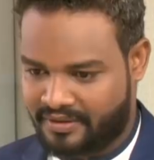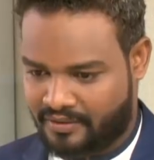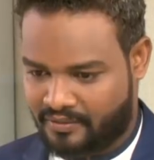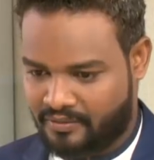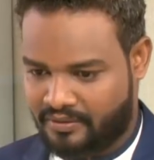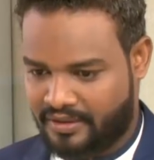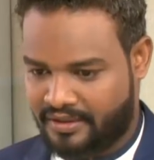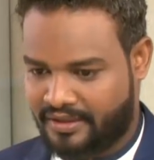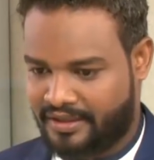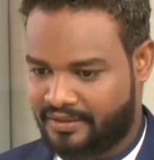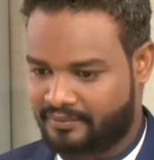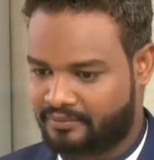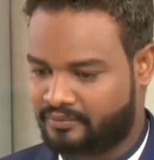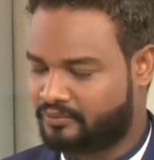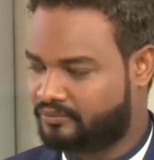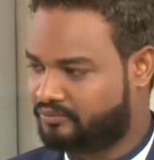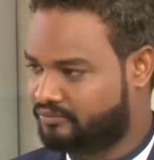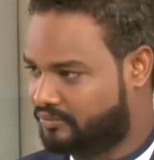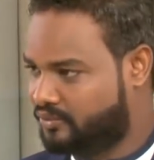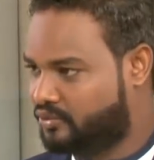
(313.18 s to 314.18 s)
كلها يعني
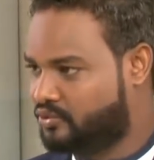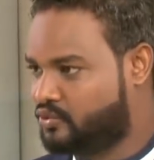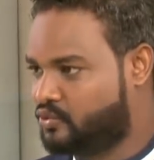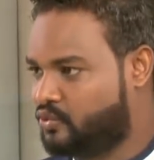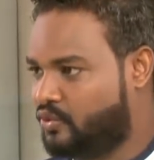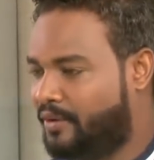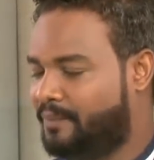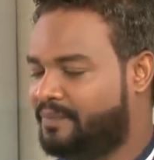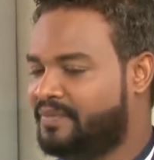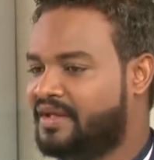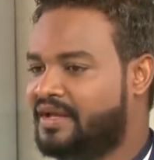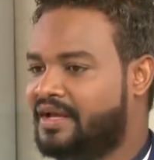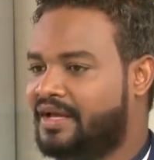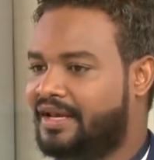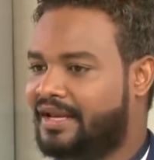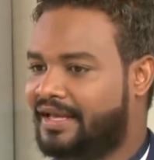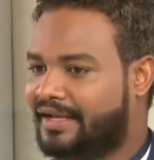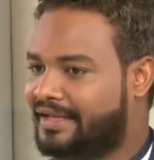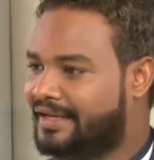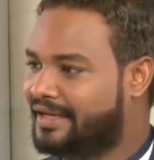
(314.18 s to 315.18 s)
بيدسوها
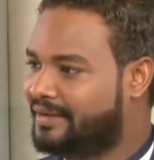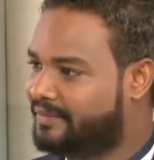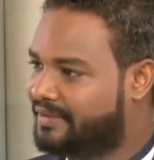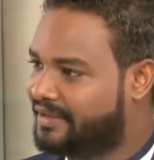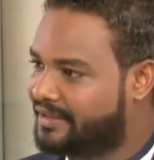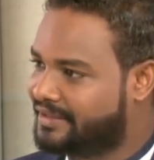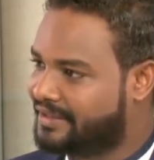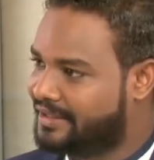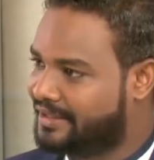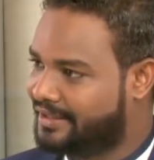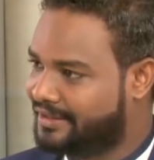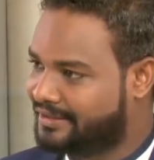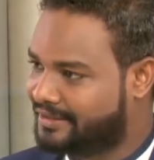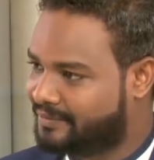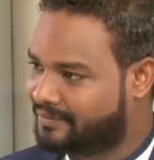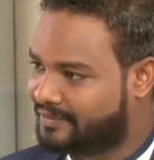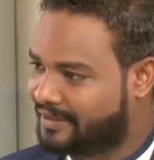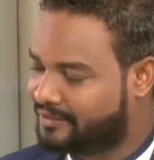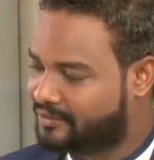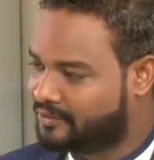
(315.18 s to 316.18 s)
لكن لما نجي الحته
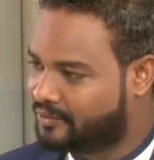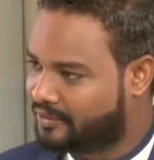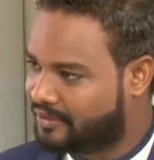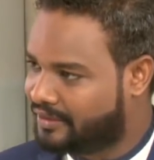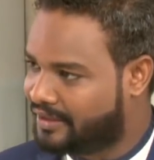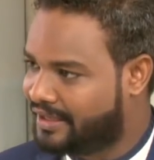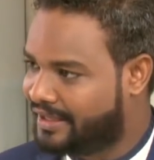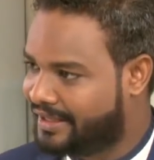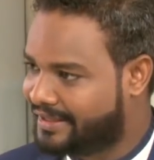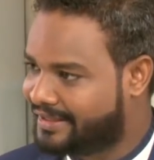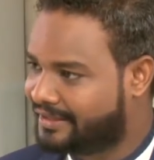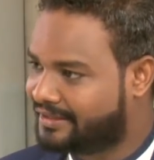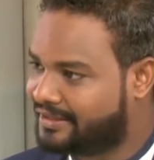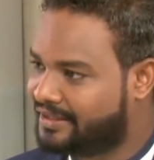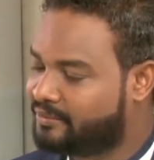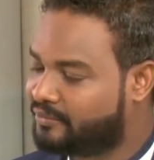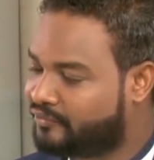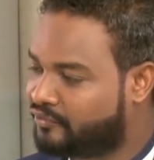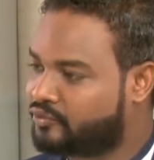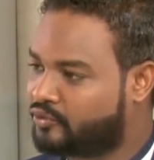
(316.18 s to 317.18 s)
بتاعتنا والله الحاجات دي
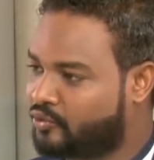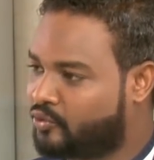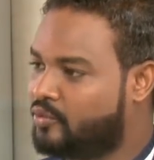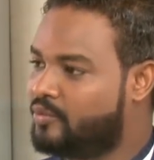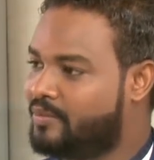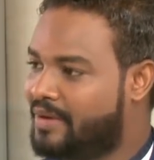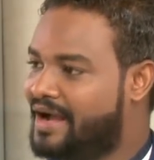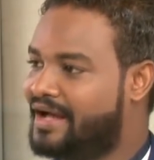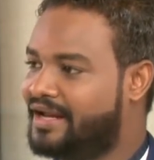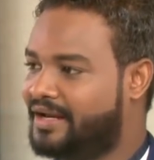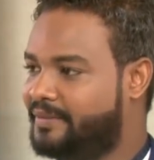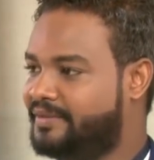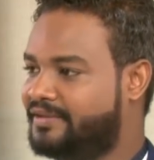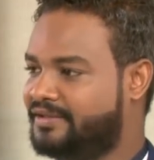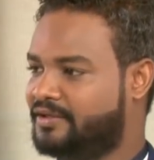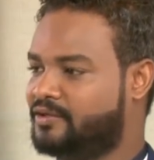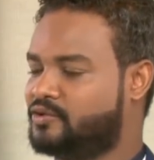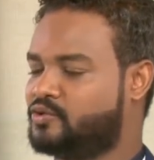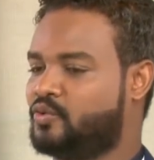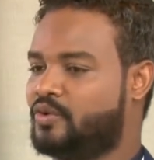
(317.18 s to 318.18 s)
المفروض تكون معانا من
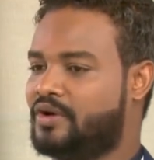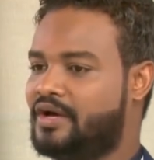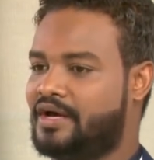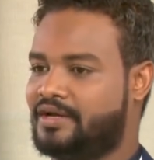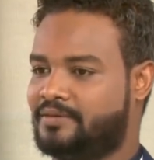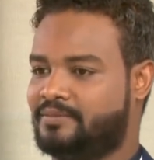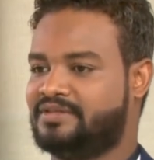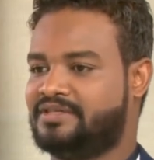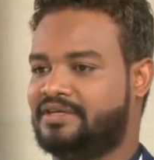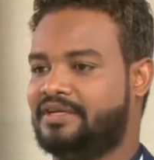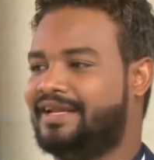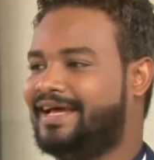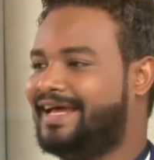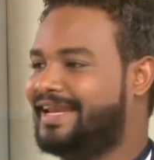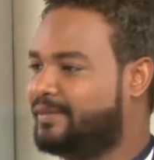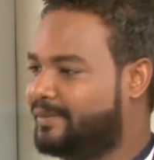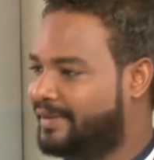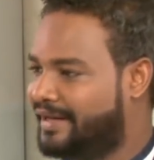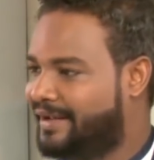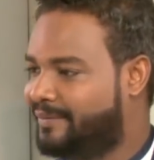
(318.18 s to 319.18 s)
احنا صغار مثلا
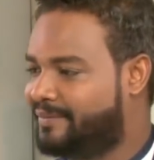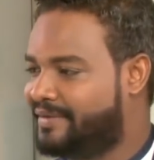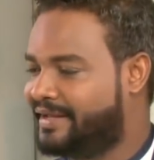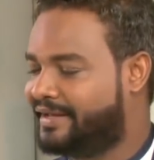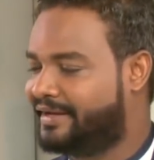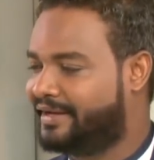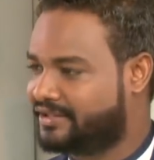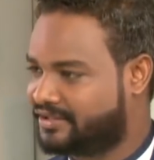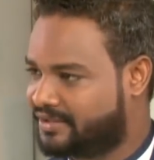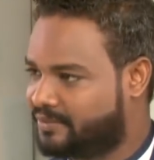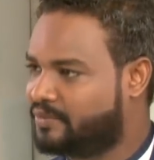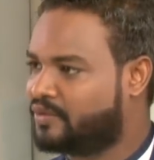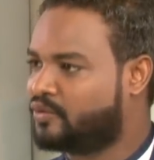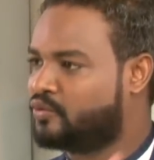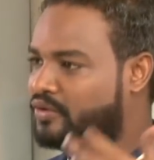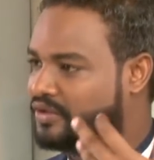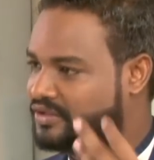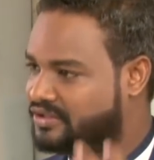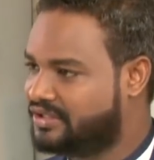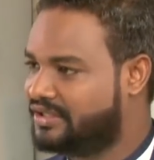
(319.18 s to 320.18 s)
نعلمها لابنائنا عشان ما
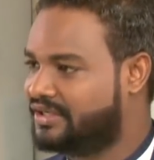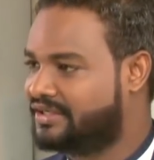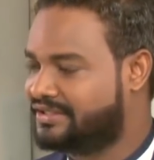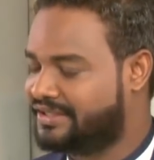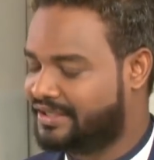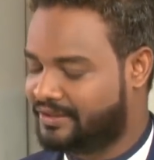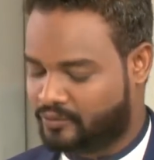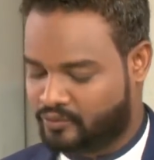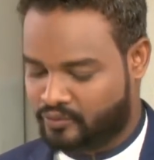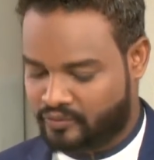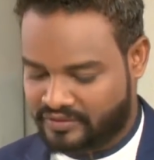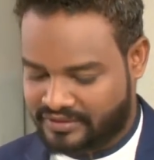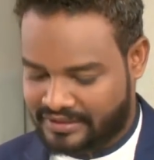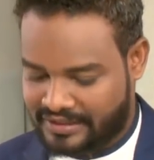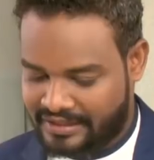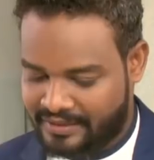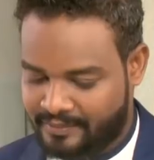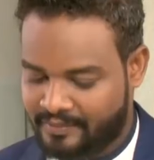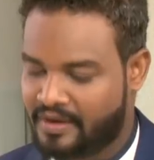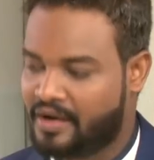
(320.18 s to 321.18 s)
نقول للجيل الجاي يكون
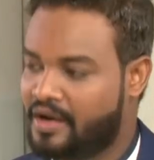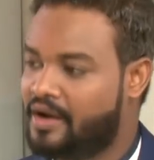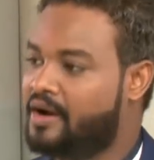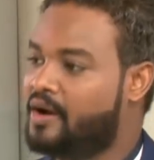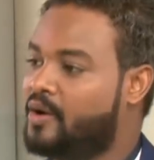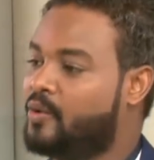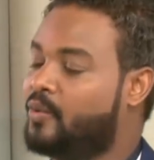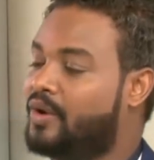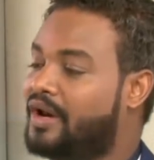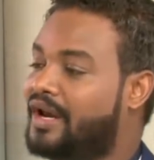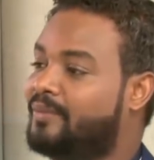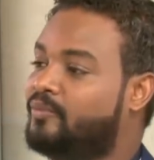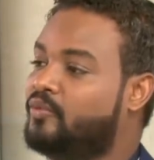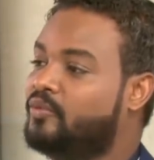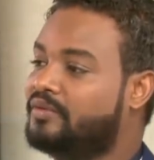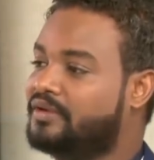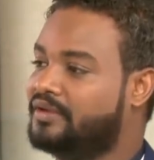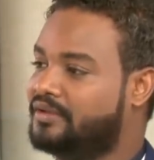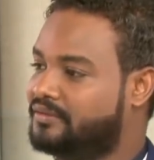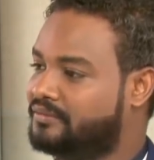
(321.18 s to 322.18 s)
سليم ولا
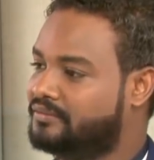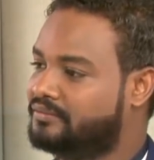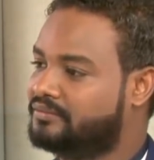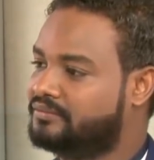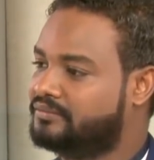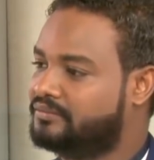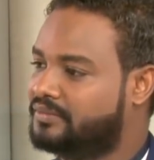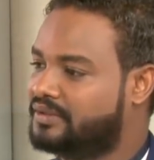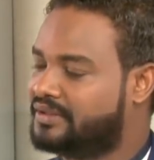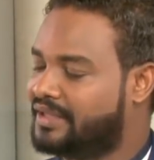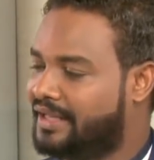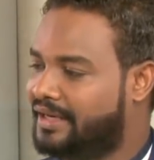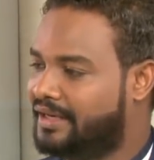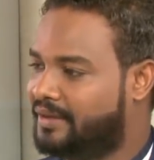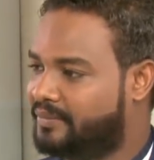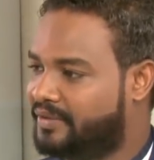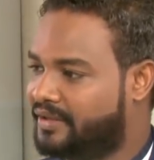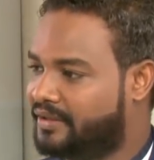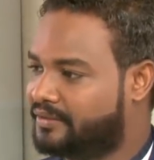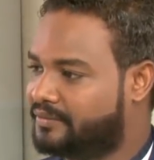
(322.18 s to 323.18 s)
ممكن
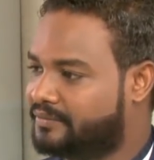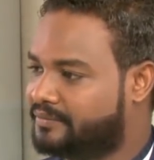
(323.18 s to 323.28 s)
تتعلم يعني